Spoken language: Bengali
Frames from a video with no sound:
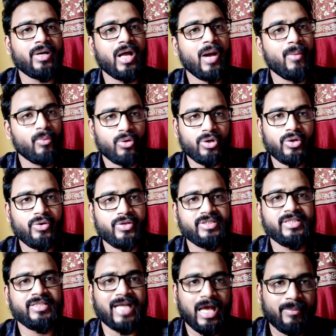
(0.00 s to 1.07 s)
আমার মনে হয়
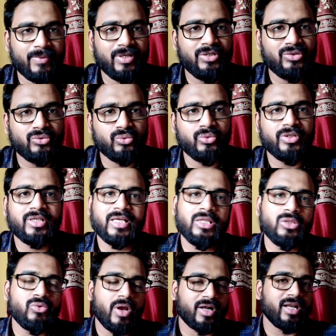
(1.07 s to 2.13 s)
যে রাবণ টুর
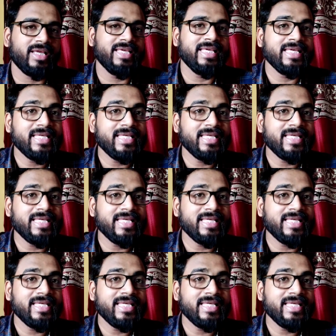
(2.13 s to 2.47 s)
কিন্তু একটা